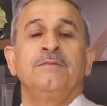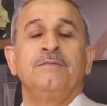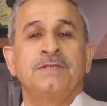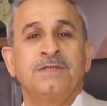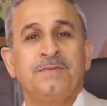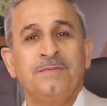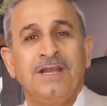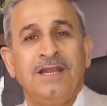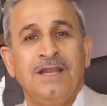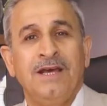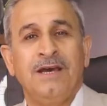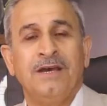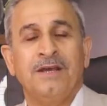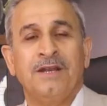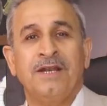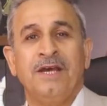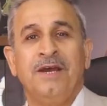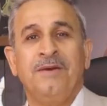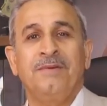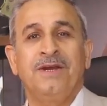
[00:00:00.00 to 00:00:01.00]
بسم الله
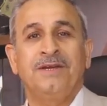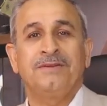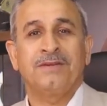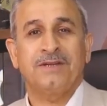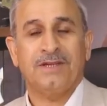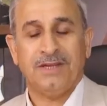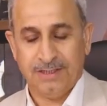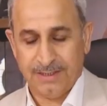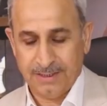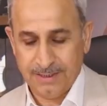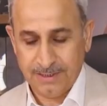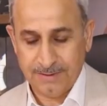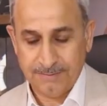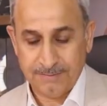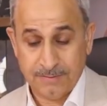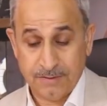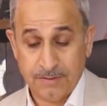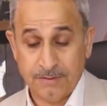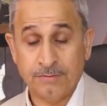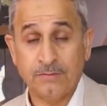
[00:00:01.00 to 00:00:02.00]
الرحمن
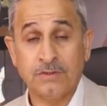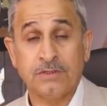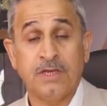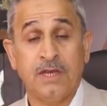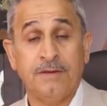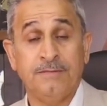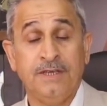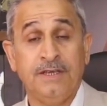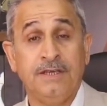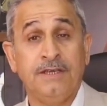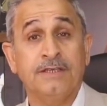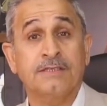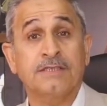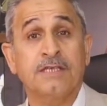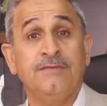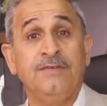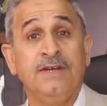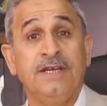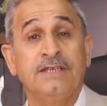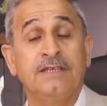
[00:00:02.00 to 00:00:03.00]
الرحيم متابعي
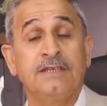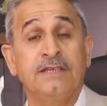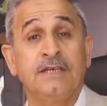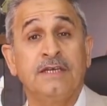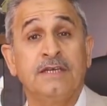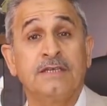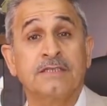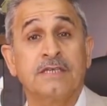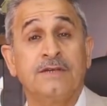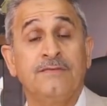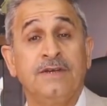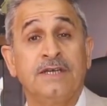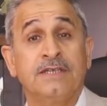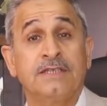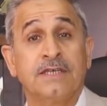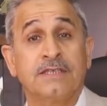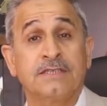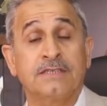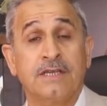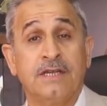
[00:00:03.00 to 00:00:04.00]
صفحتنا صفحة
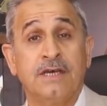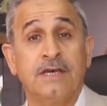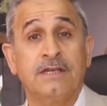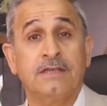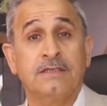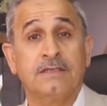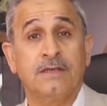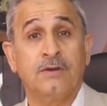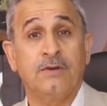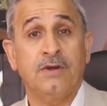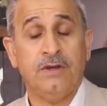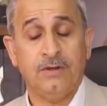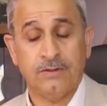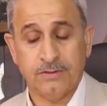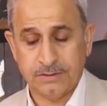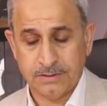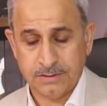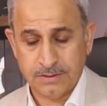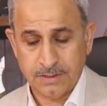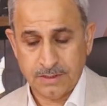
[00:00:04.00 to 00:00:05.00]
أسرار
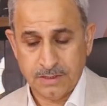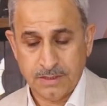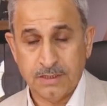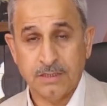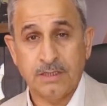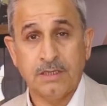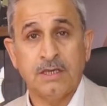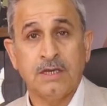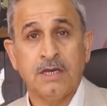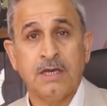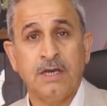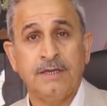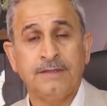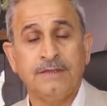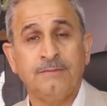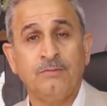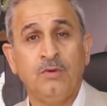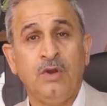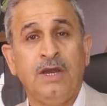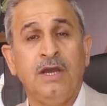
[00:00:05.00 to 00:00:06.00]
التوحد
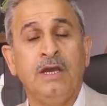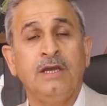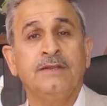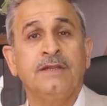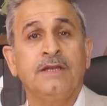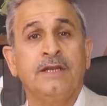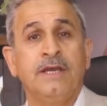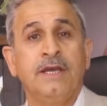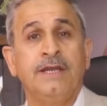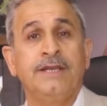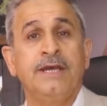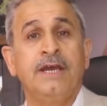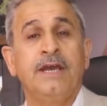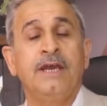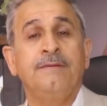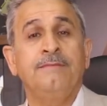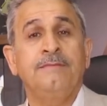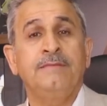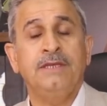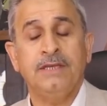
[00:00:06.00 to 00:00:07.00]
هذه محاضرة عن
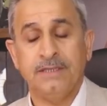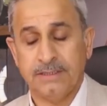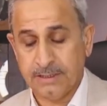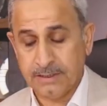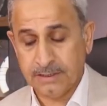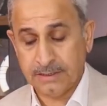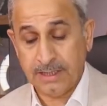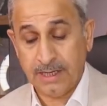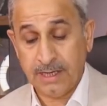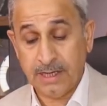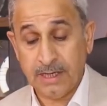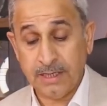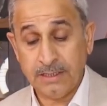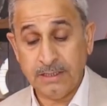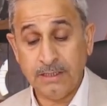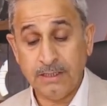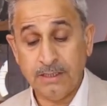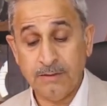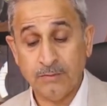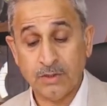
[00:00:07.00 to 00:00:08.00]
أهمية
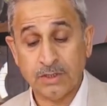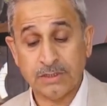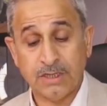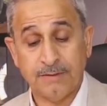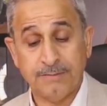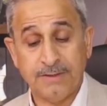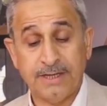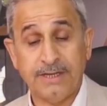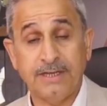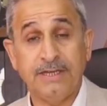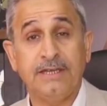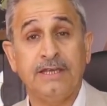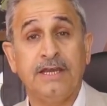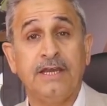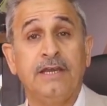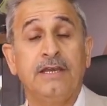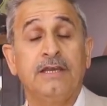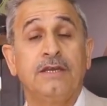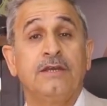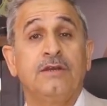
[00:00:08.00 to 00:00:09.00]
التحاليل
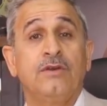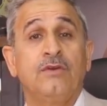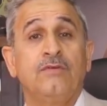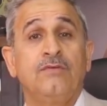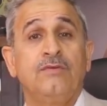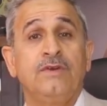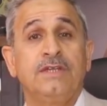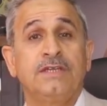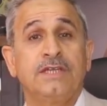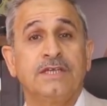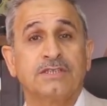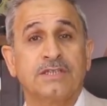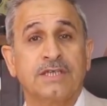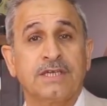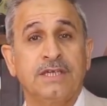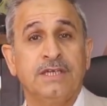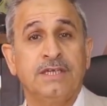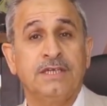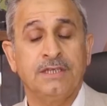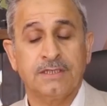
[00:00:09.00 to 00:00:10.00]
المختبرية في
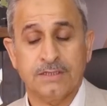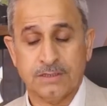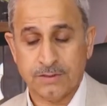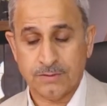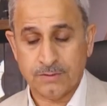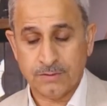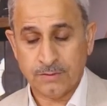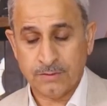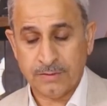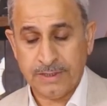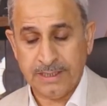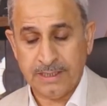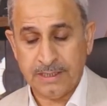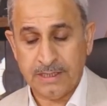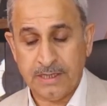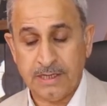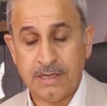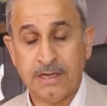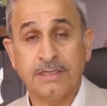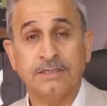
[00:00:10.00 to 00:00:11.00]
تشخيص
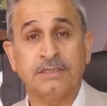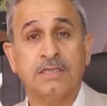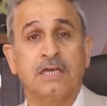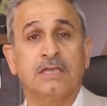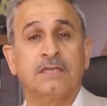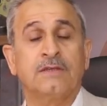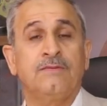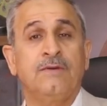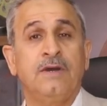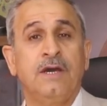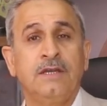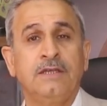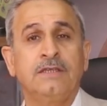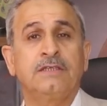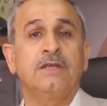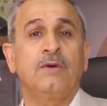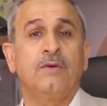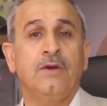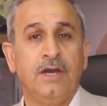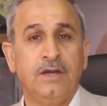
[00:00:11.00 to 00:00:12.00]
وعلاج أطفال
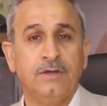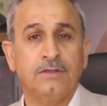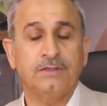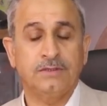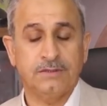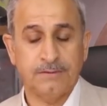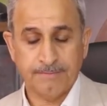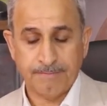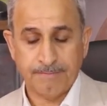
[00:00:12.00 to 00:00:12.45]
التوحد